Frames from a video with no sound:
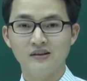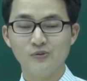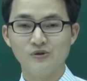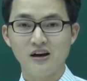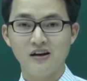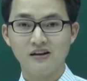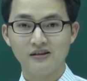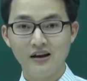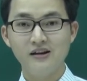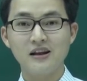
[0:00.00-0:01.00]
Được chưa?
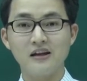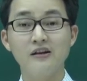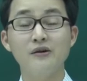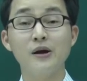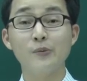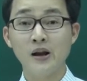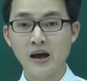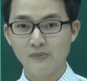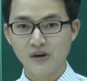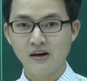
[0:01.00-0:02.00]
Đây là định nghĩa nguyên
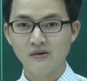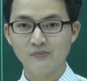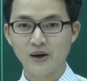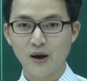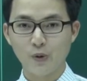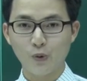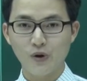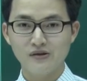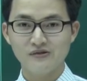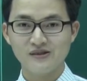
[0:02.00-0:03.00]
hàm nhé. Bạn nào có
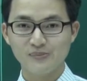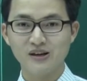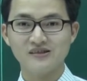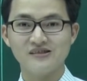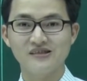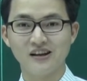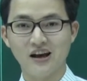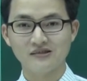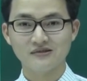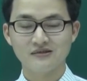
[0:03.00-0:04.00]
quên xin mời sửa lại.